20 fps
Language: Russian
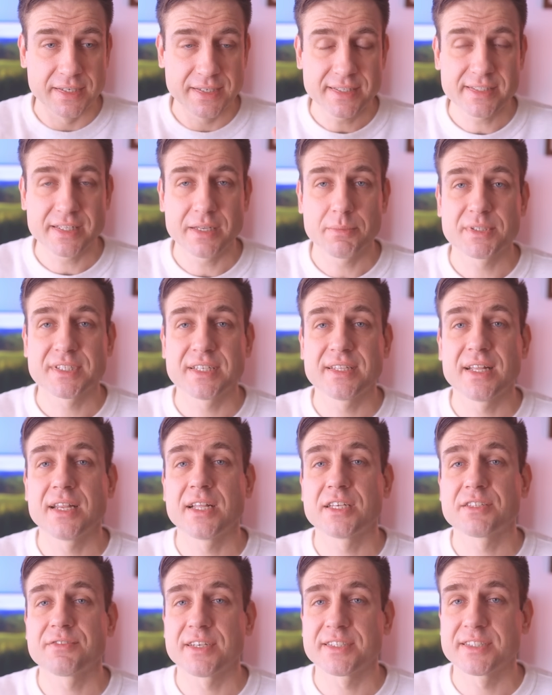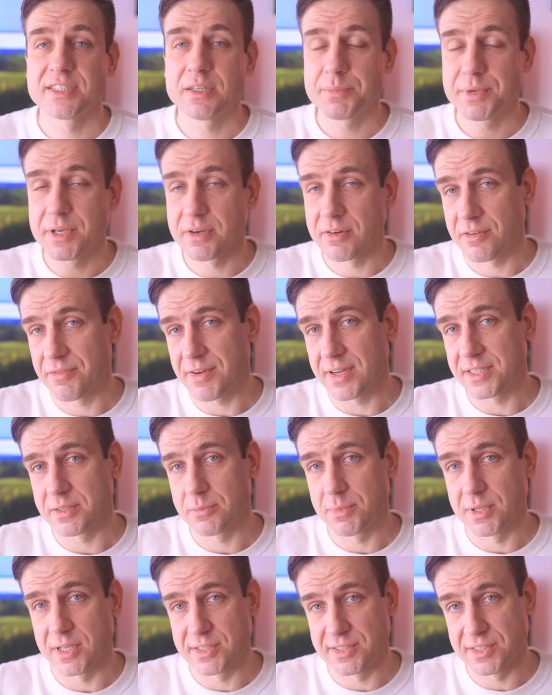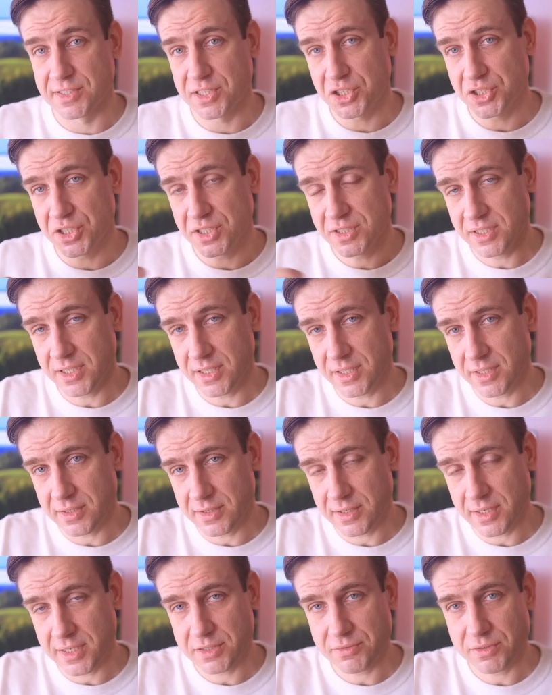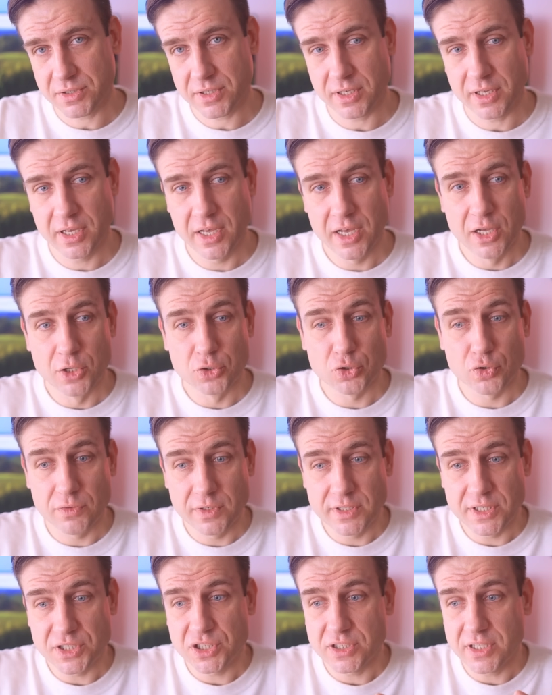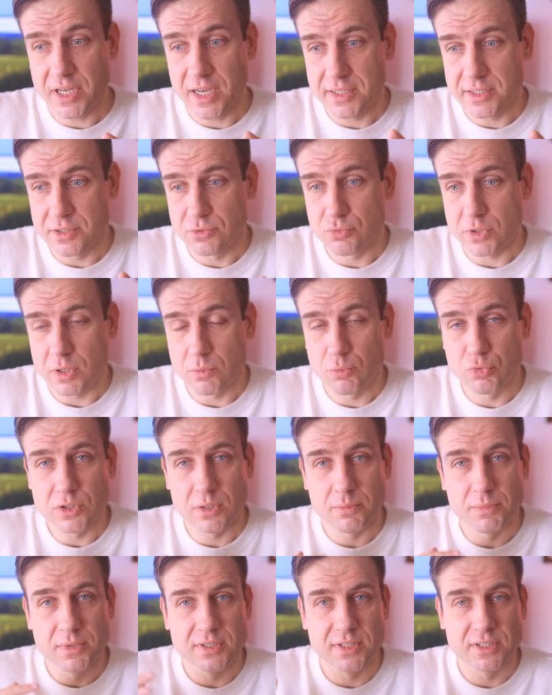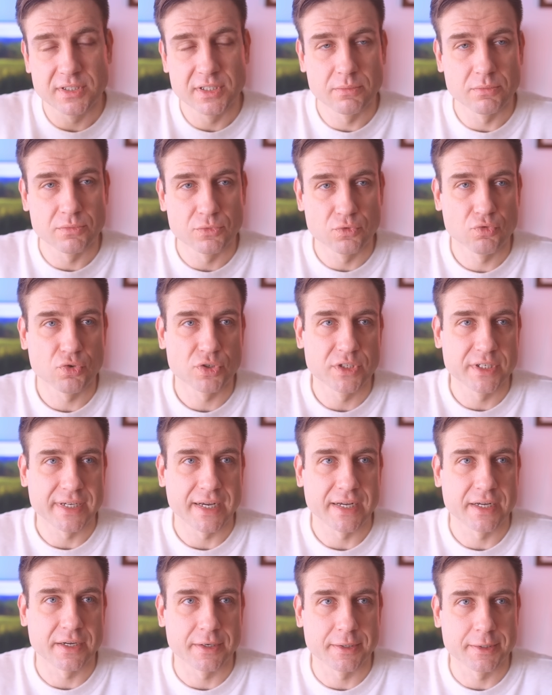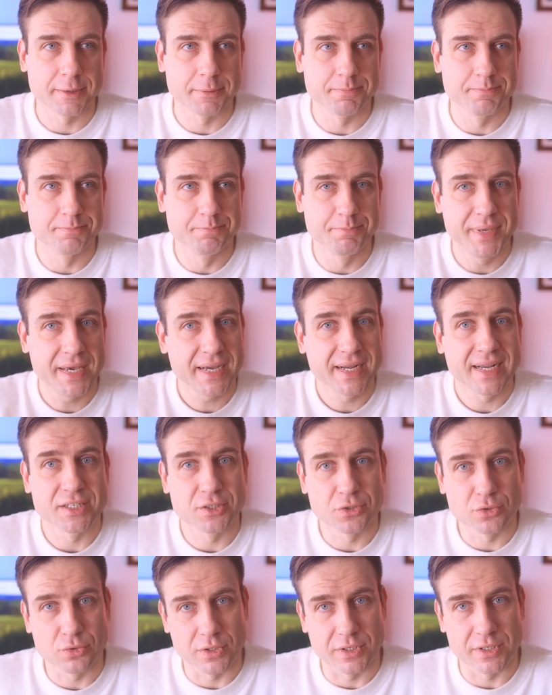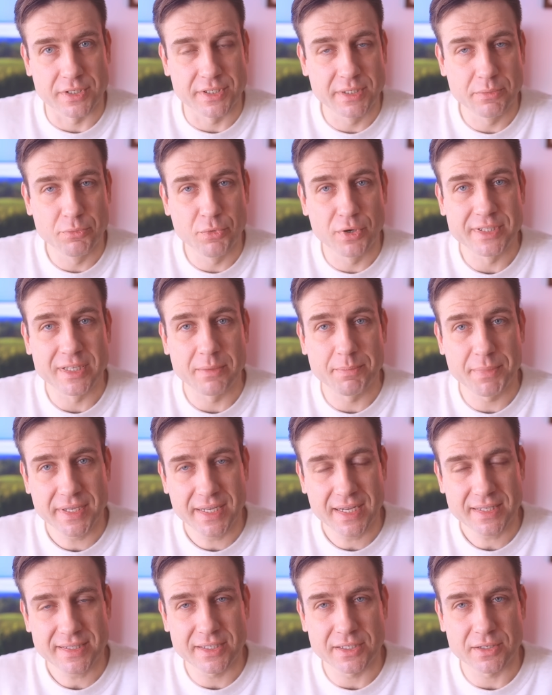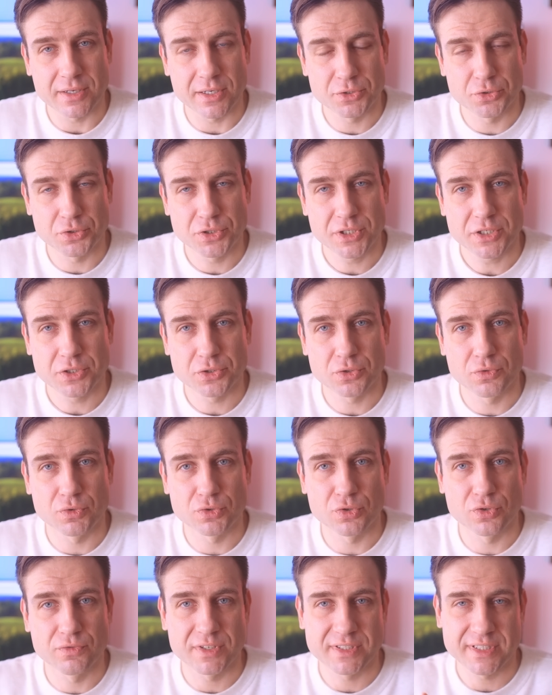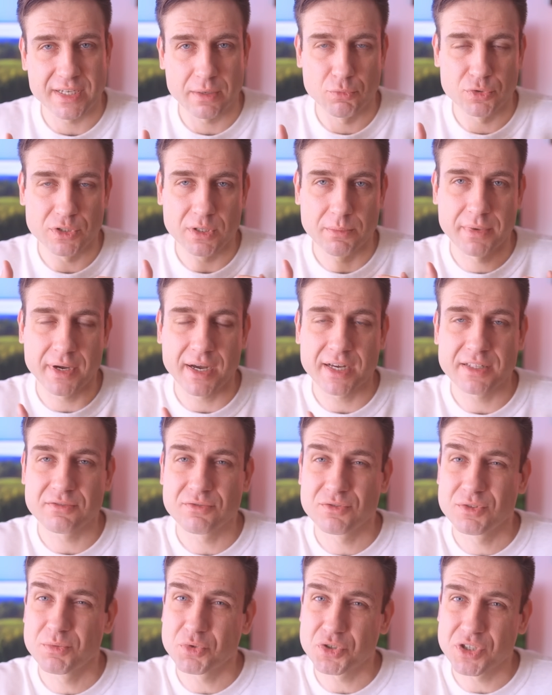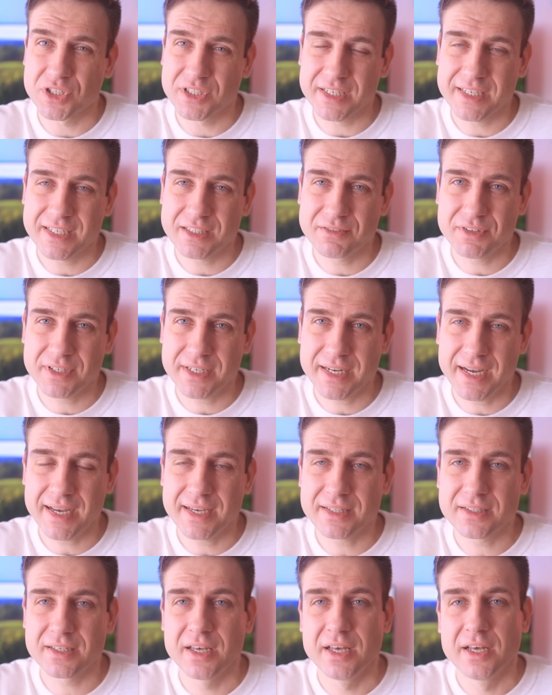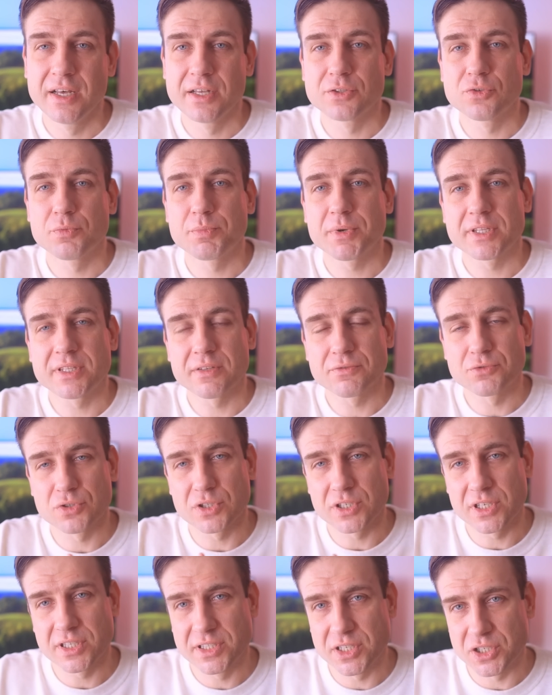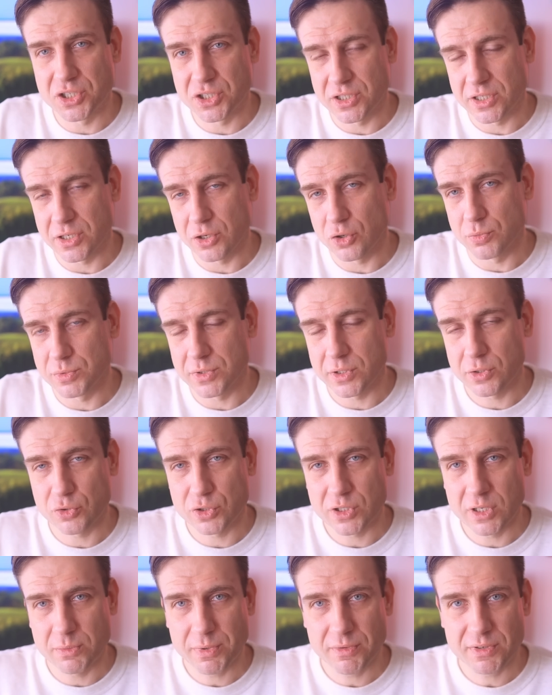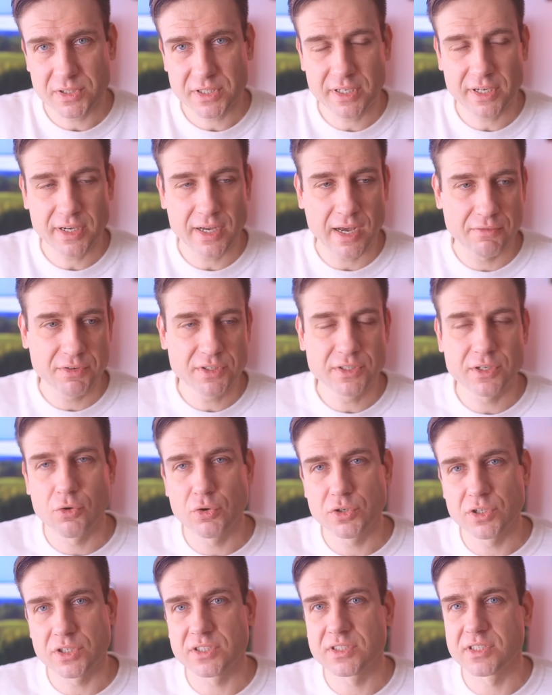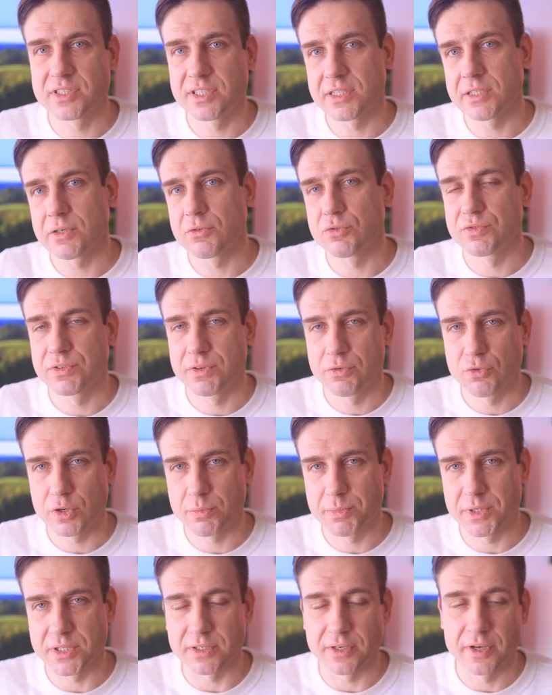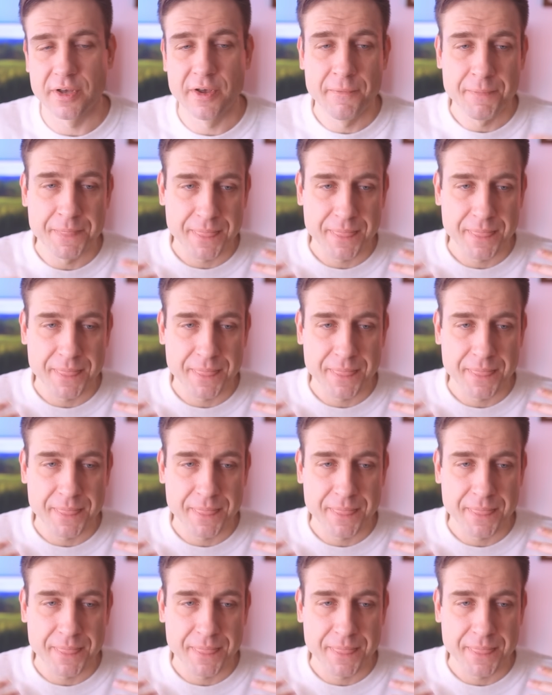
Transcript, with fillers: Если эмоциональная связь на первой фазе была достаточно сильная, развита, то вы начинаете, ну, как будто бы за ним, ну, вроде как э, бегать, что ли, ему это приятно, ощущать, что вот он вас как будто бы от, немножко так отвергает, но при этом все-таки держит на каком-то коротком поводке, а вы находитесь где-то вот в его орбите.